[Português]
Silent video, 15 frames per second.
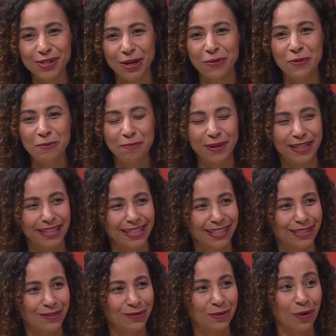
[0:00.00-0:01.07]

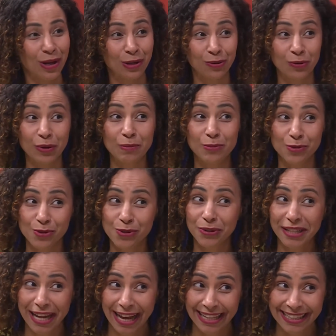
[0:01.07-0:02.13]
acompanhando. Olha, eu estou
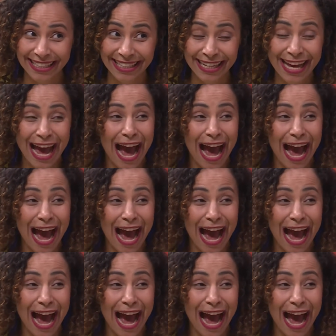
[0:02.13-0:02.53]
emocionada.